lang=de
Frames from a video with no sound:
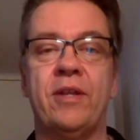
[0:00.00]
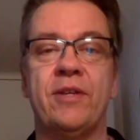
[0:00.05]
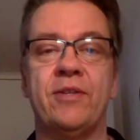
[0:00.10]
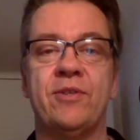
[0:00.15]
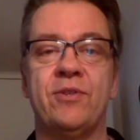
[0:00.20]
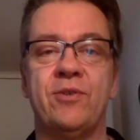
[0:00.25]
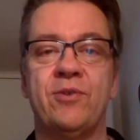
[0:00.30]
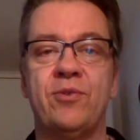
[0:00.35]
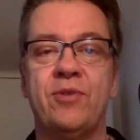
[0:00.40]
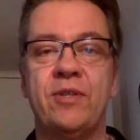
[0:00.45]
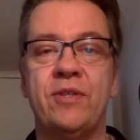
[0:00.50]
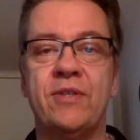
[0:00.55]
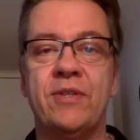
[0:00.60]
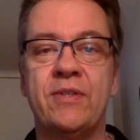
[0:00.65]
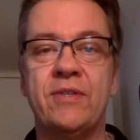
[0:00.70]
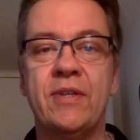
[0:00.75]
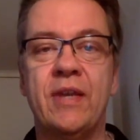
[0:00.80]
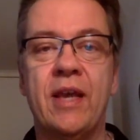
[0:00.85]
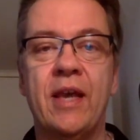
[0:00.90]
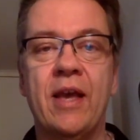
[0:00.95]
Also so
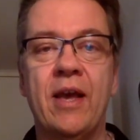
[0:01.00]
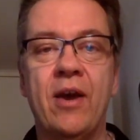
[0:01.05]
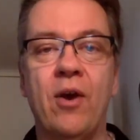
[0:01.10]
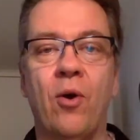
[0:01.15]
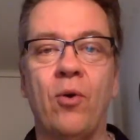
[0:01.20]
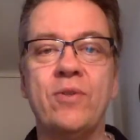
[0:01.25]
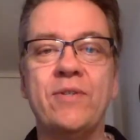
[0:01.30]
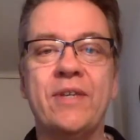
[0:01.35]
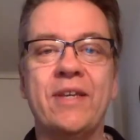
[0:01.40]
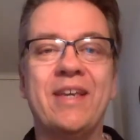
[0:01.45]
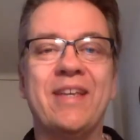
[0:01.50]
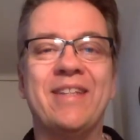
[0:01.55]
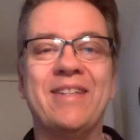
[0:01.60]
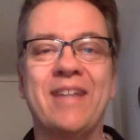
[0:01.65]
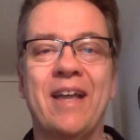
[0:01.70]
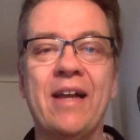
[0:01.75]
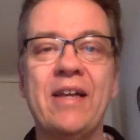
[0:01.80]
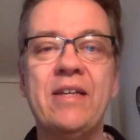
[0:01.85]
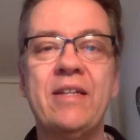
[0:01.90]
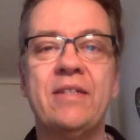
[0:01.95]
dieses, unsere
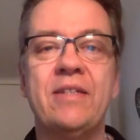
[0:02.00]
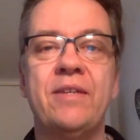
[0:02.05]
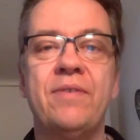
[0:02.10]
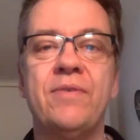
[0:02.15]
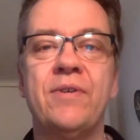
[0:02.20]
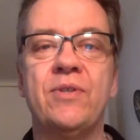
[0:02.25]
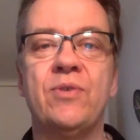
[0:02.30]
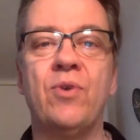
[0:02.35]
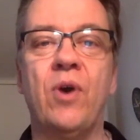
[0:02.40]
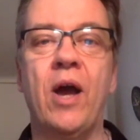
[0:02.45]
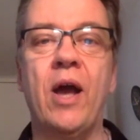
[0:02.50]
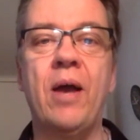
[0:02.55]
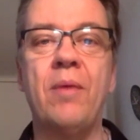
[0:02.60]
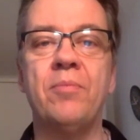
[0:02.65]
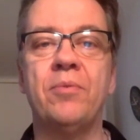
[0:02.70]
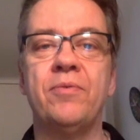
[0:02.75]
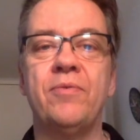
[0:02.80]
Gedanken, die wir so haben.